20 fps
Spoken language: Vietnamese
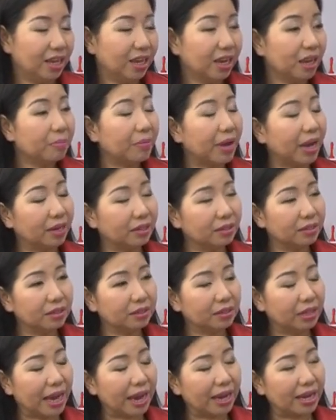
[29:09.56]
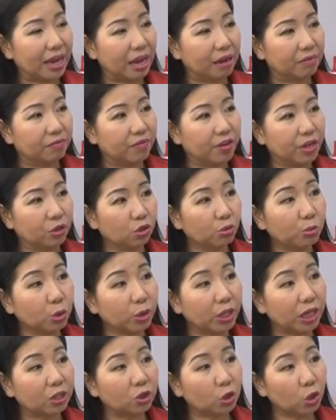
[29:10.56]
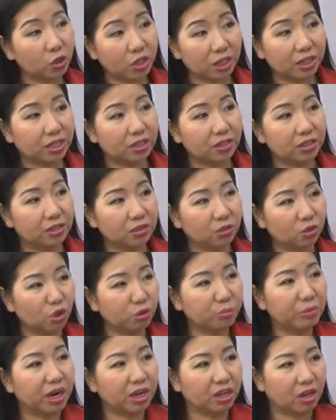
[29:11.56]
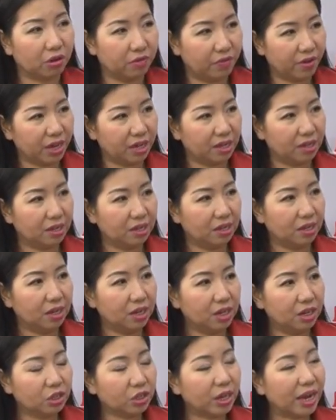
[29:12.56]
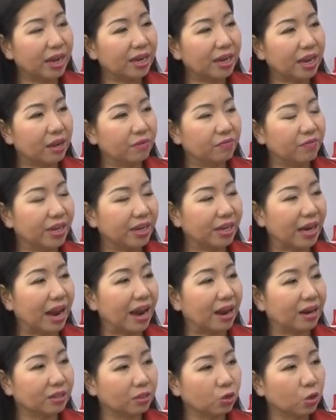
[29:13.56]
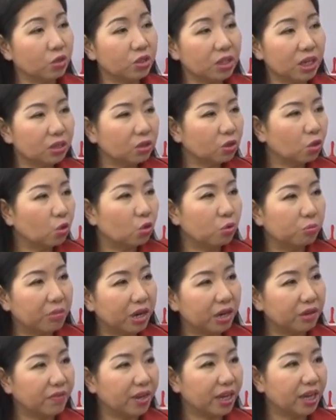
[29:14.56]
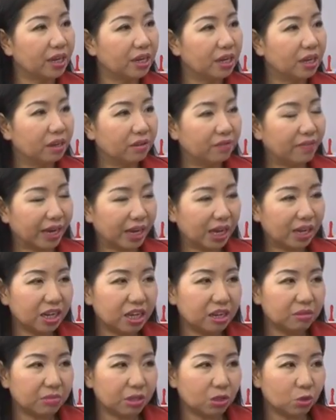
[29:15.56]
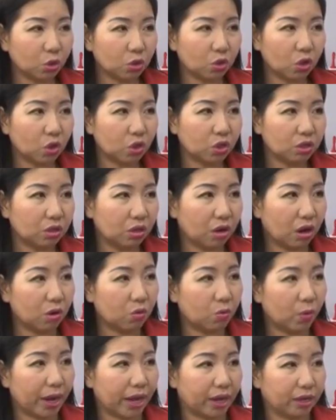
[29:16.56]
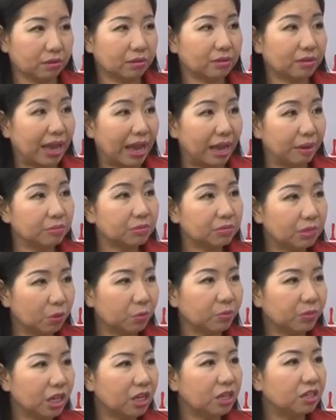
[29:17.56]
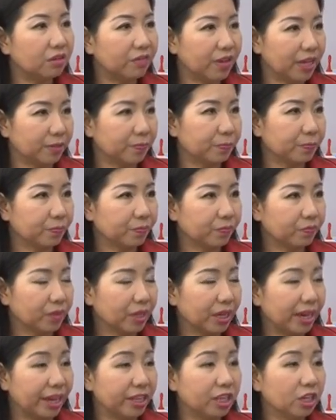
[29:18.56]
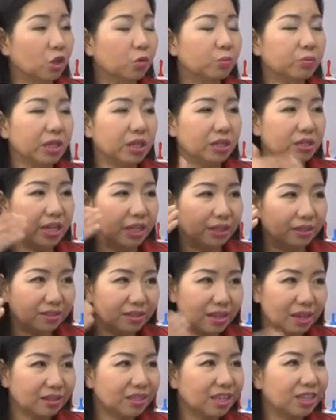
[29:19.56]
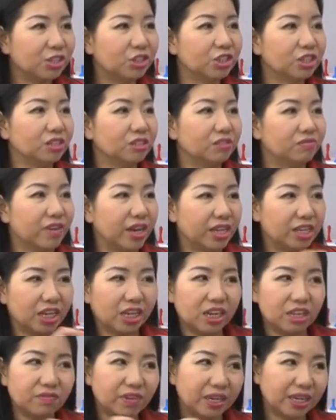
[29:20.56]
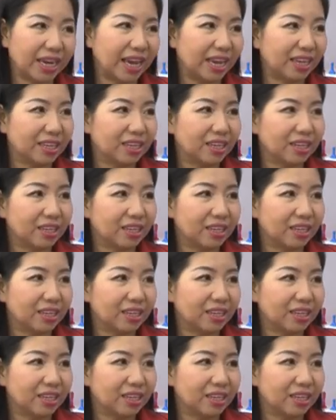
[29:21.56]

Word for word: cái mảng ai làm về robotic tốt nhất thị trường tôi mời họ về rồi ai làm về à tốt nhất tôi cũng mời về và cái liên minh của tôi có khoảng 8 công ty như vậy là những công ty đỉnh nhất thị trường về những lĩnh vực này